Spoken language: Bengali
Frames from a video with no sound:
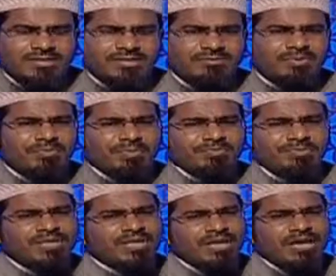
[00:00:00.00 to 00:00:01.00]
যে বাবা
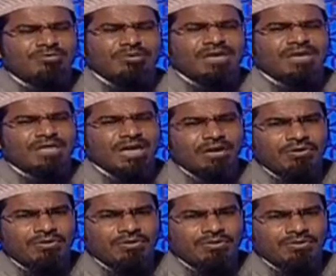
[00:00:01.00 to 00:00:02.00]
দুটি টাকা আমাকে
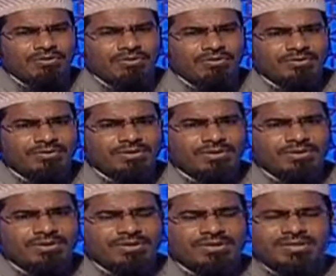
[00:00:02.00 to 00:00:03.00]
দাও
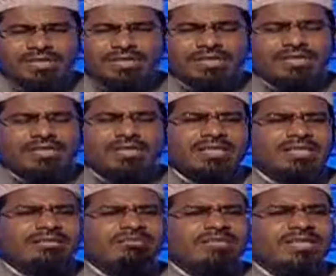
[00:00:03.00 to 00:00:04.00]
তাকে ধিক্ষার
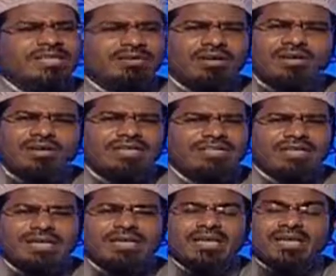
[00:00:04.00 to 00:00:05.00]
দিয়ে বিদায় দেওয়া হয় যে
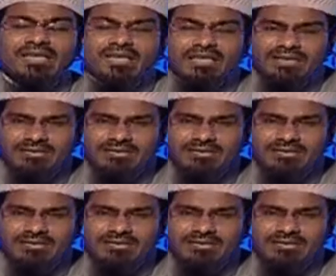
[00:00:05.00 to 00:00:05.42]
না টাকা নেই